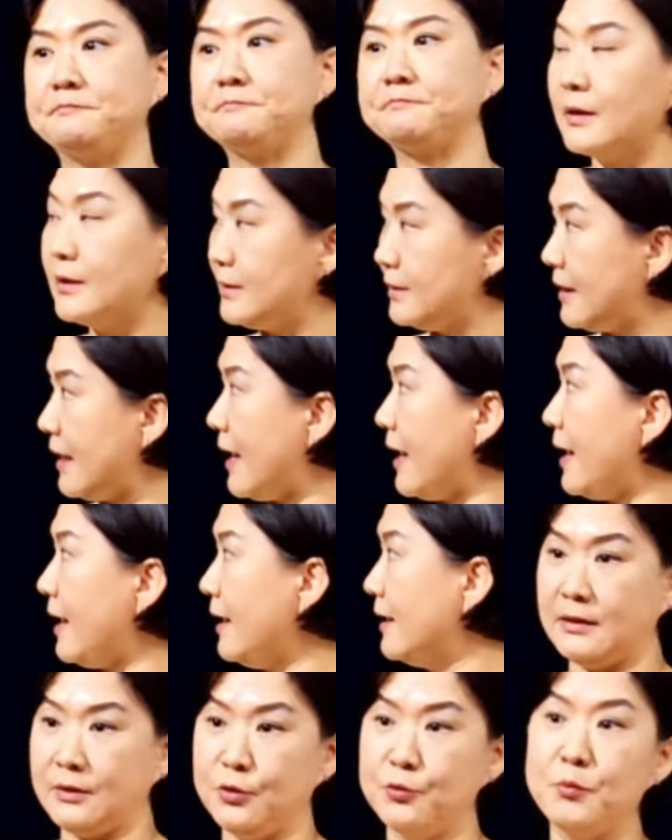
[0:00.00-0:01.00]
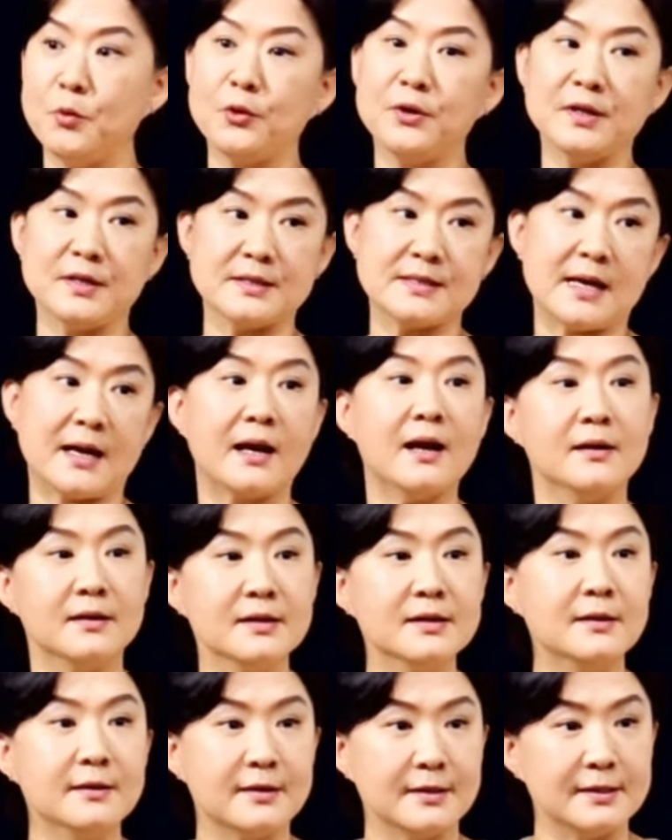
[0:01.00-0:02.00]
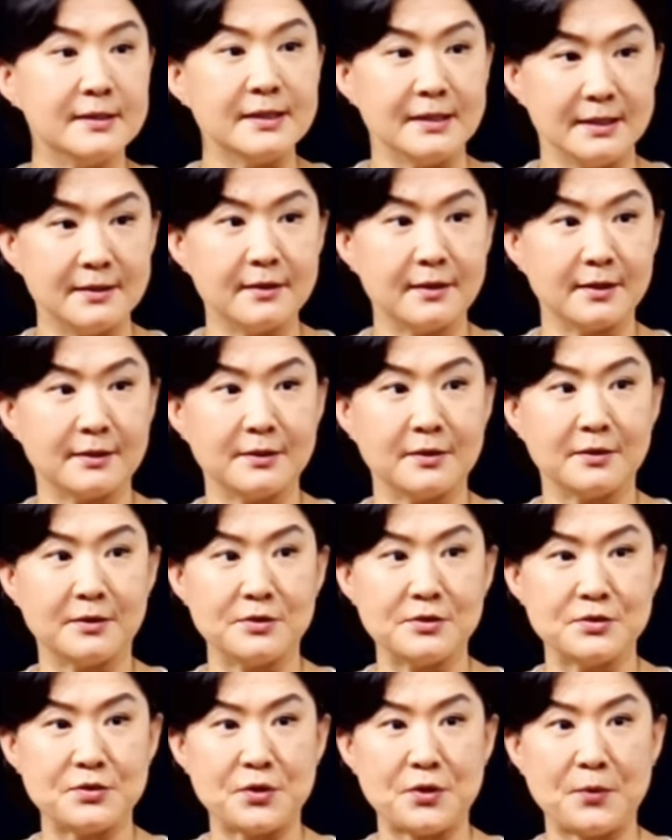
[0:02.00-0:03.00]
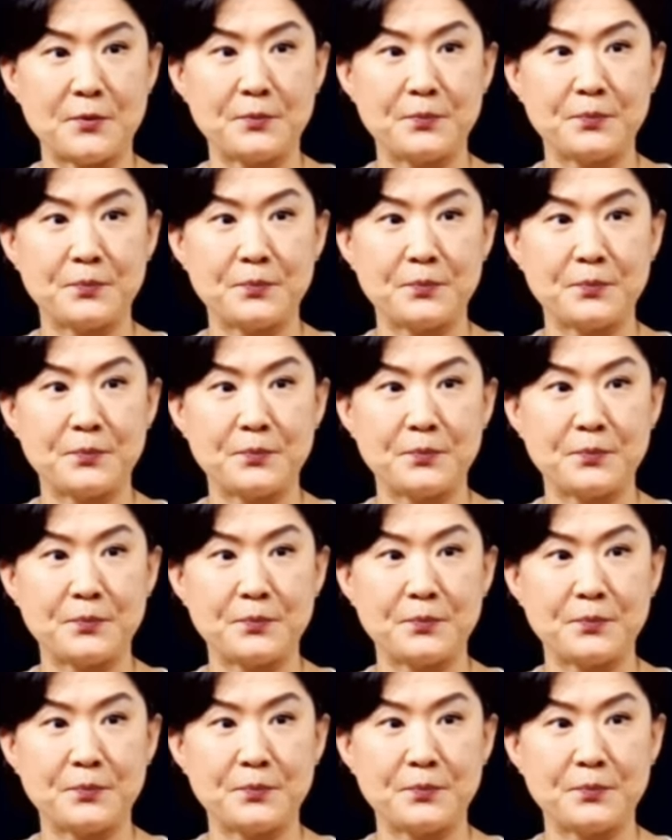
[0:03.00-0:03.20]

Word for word: 그때 윤봉길 의사가 의거를 일으켰던 거죠.